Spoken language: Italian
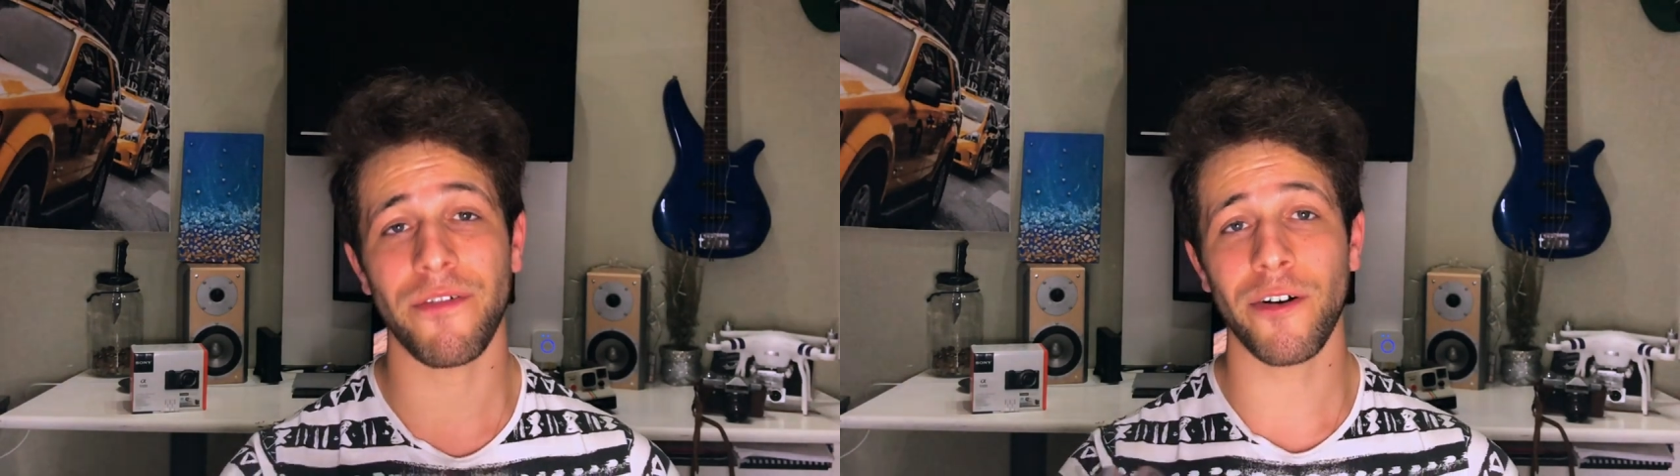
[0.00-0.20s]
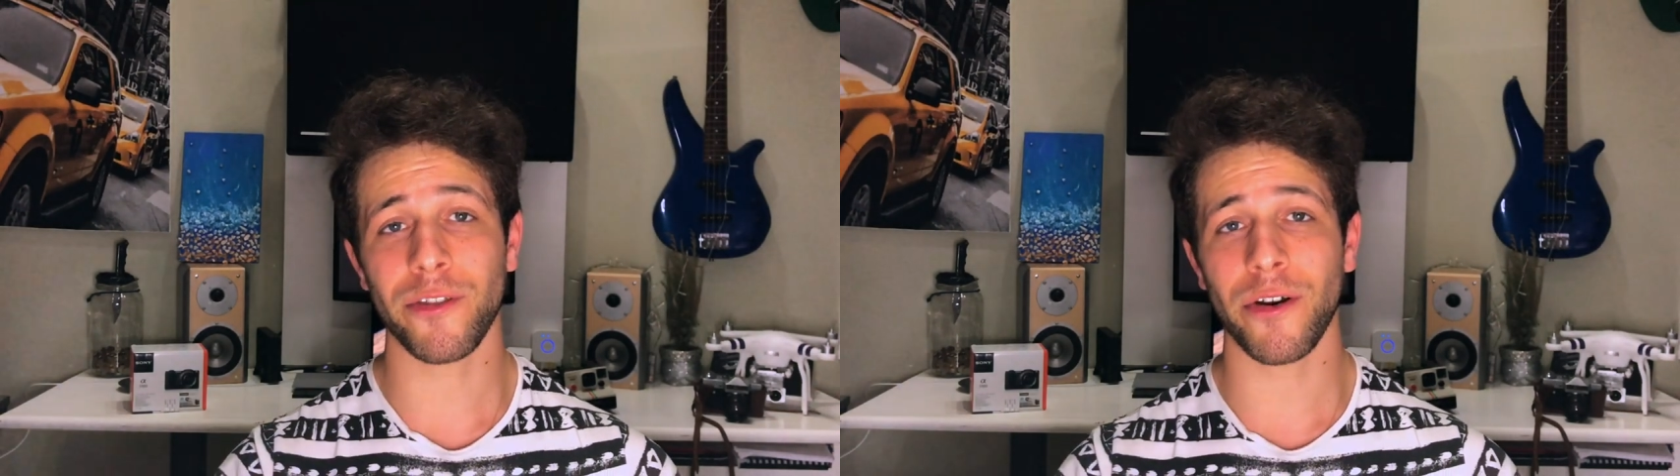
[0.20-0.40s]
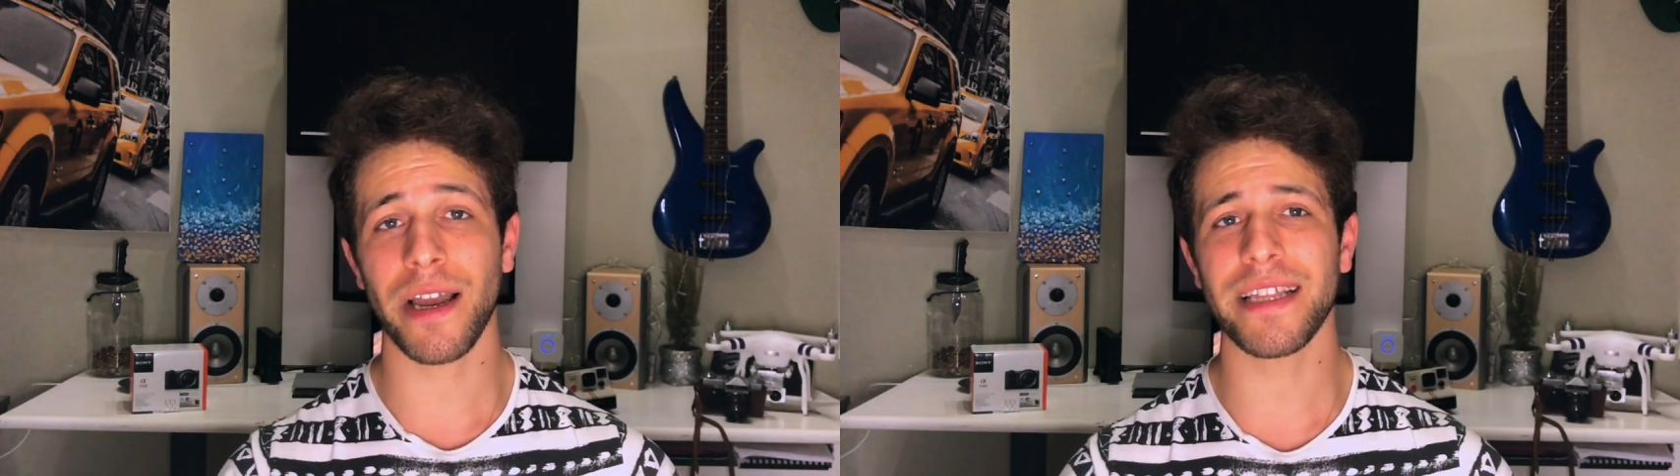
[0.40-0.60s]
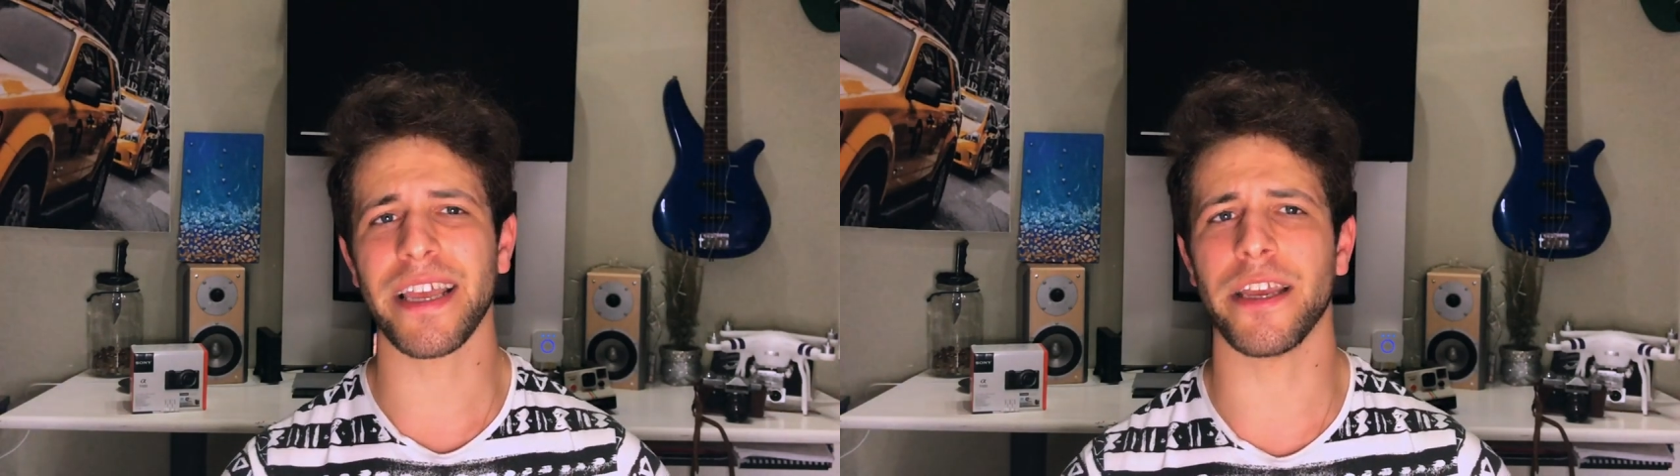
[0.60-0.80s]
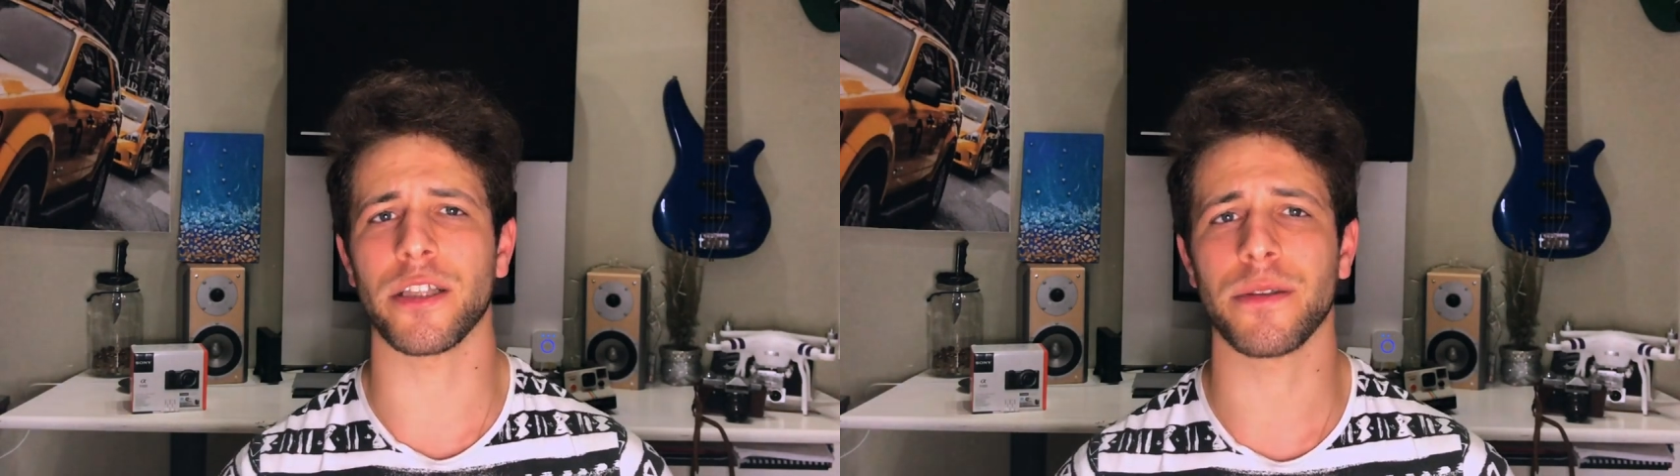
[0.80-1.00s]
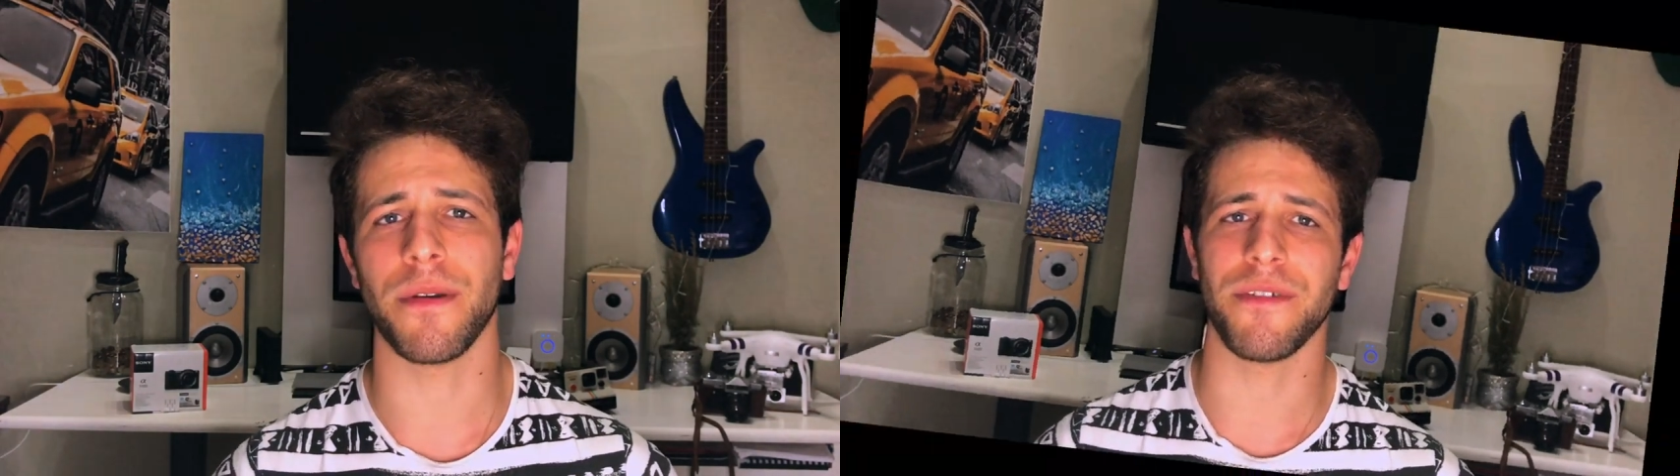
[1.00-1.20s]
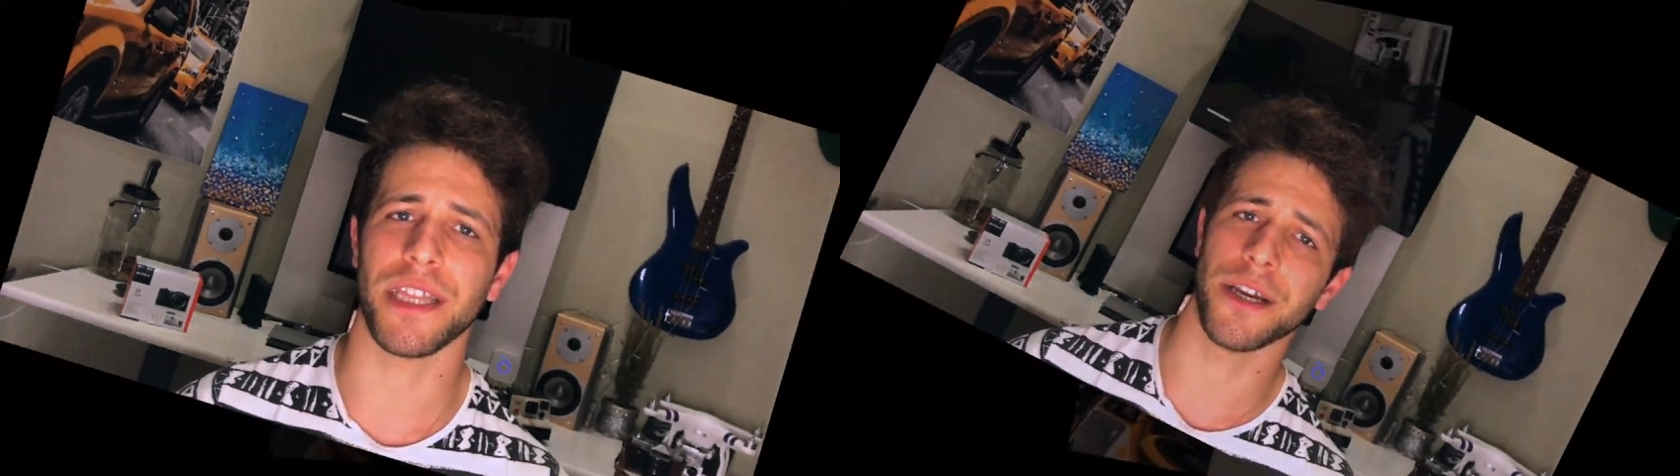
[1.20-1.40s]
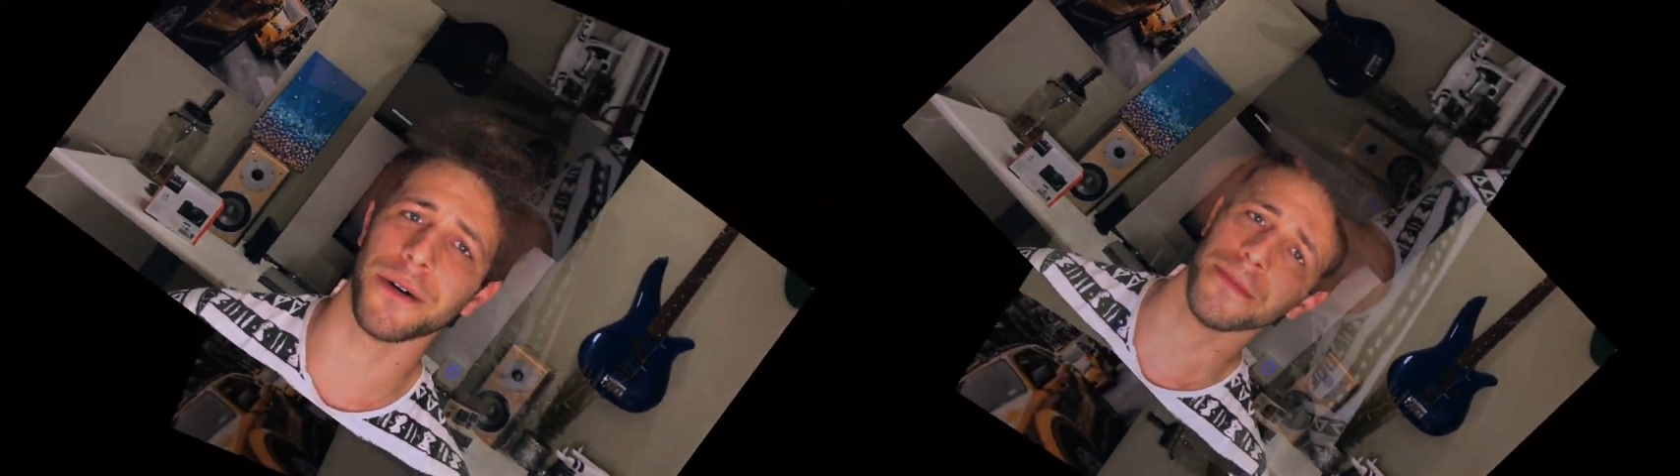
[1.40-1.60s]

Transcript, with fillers: foto e degli ottimi video.